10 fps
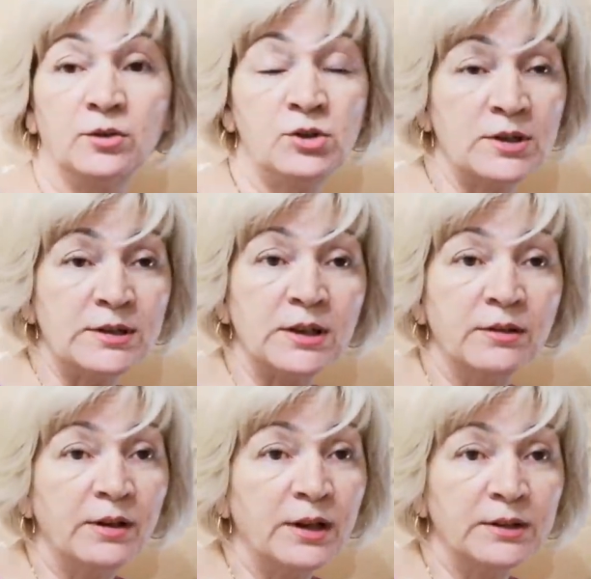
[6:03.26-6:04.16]
Оно, честно
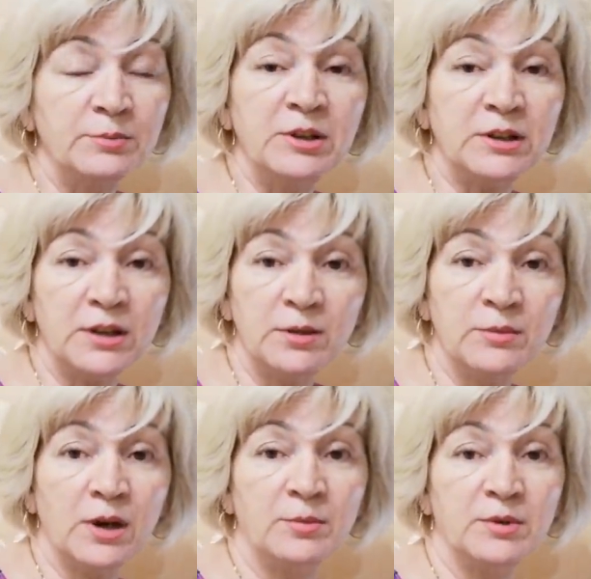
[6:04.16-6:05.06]
говоря, на мне таким
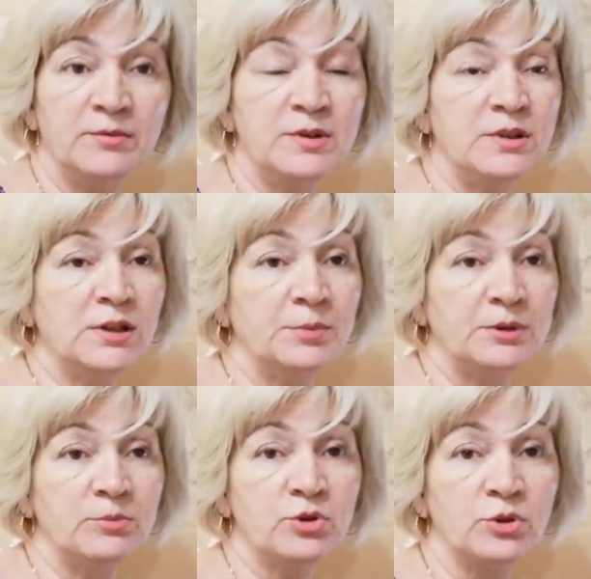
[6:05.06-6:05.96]
камнем висело,
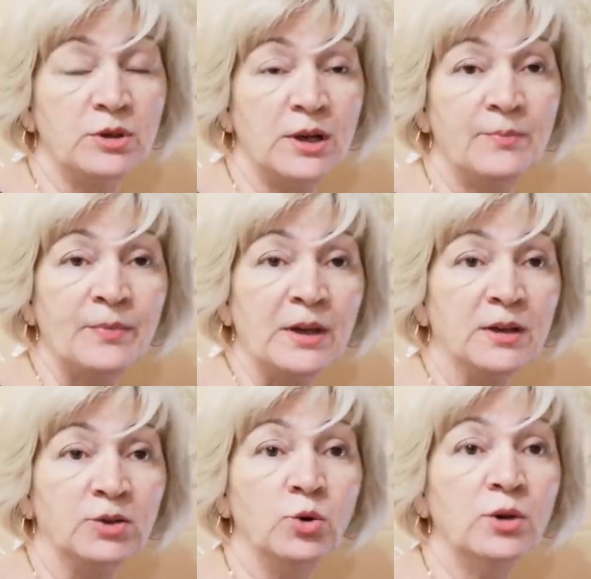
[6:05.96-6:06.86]
потому что я
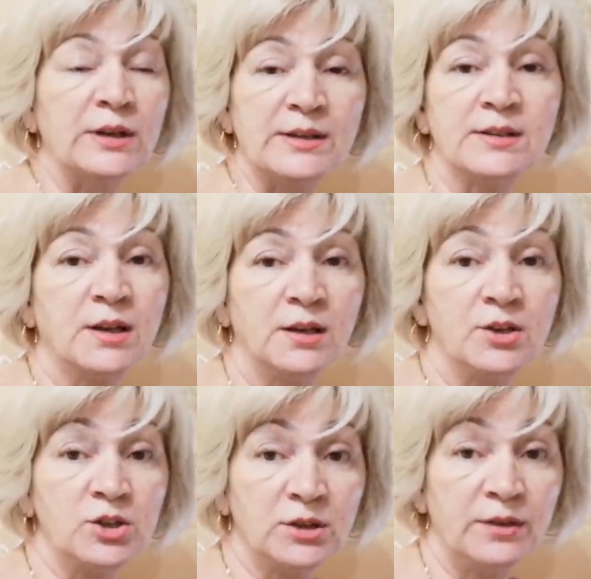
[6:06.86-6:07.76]
долго искала
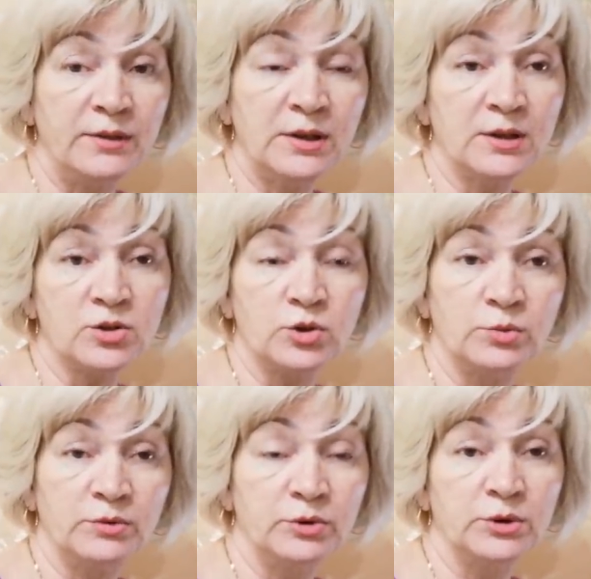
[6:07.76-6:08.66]
человека,
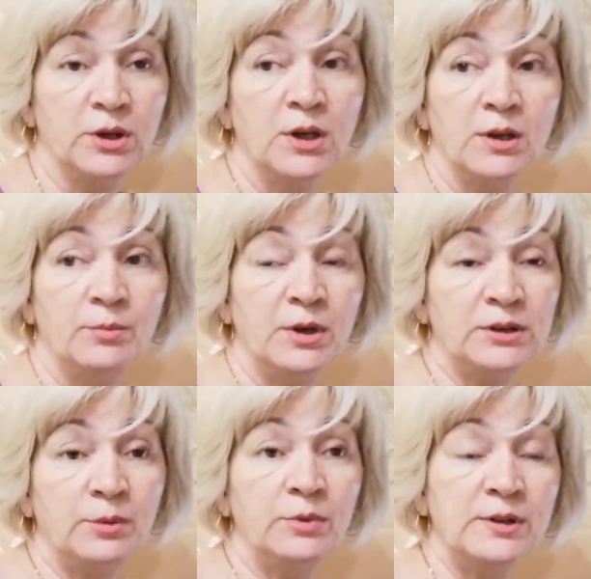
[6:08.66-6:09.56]
чтобы вот
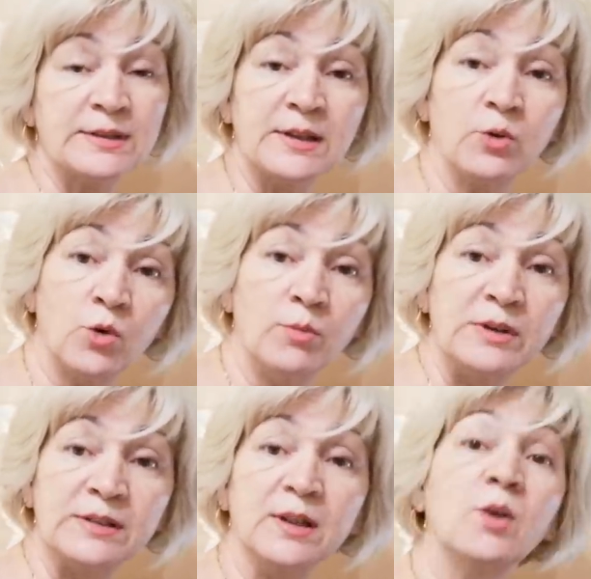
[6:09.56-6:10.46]
это был
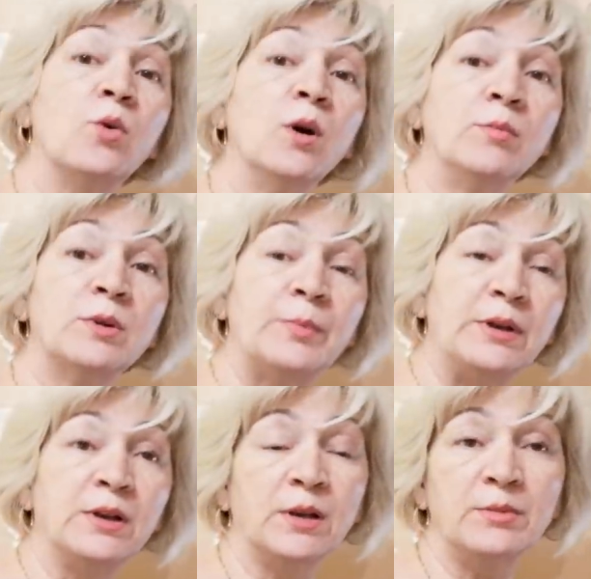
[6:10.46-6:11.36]
знакомый знакомых по
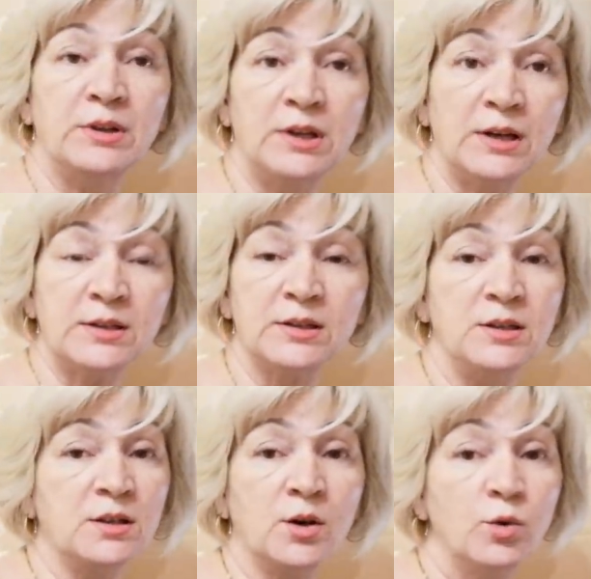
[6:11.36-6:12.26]
рекомендации,
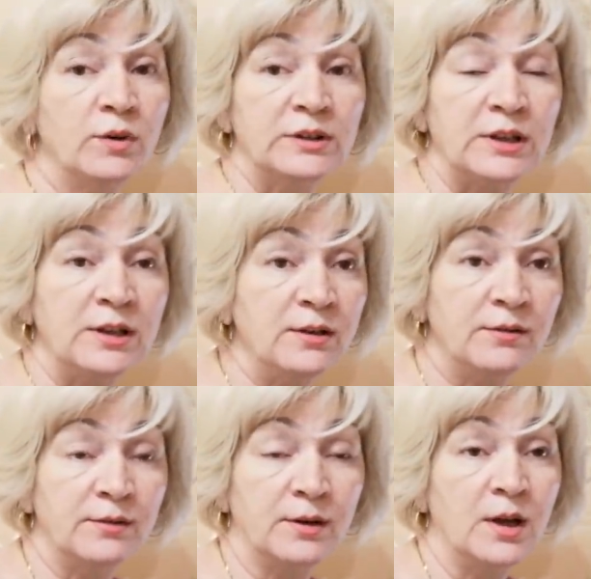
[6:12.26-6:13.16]
не какого-то
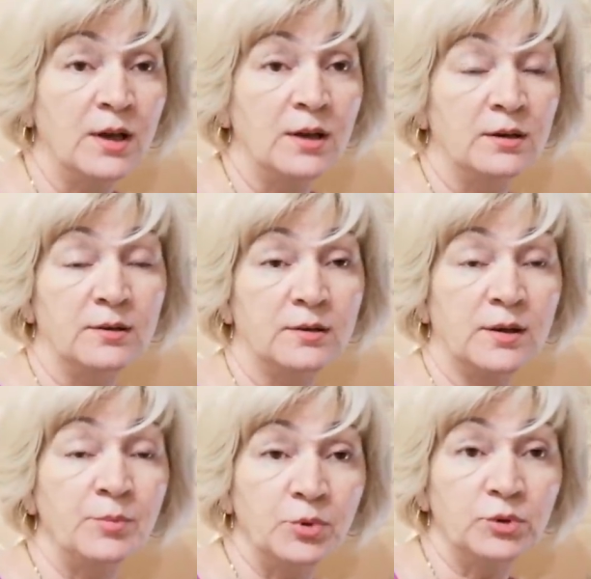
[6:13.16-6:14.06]
левого э,
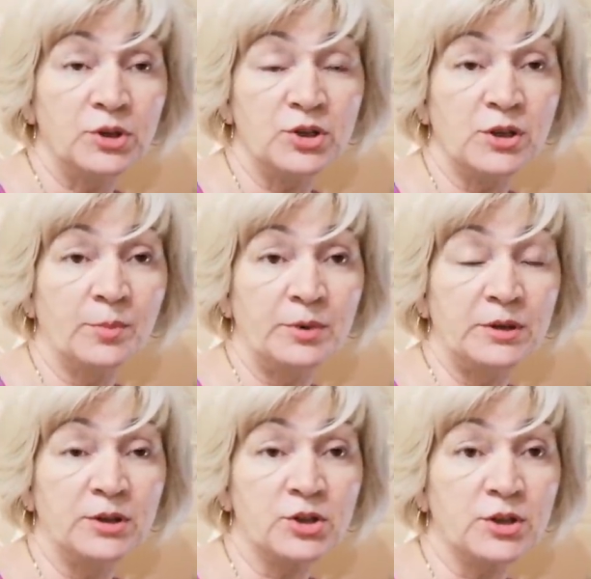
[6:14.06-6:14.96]
компьютерщика
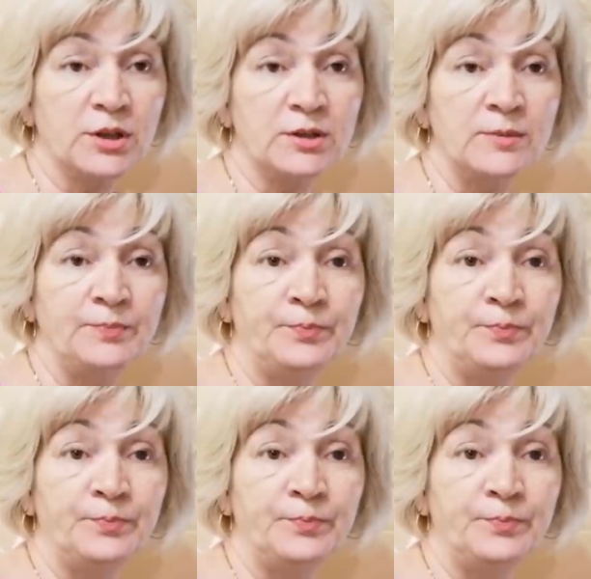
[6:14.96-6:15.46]
приглашать.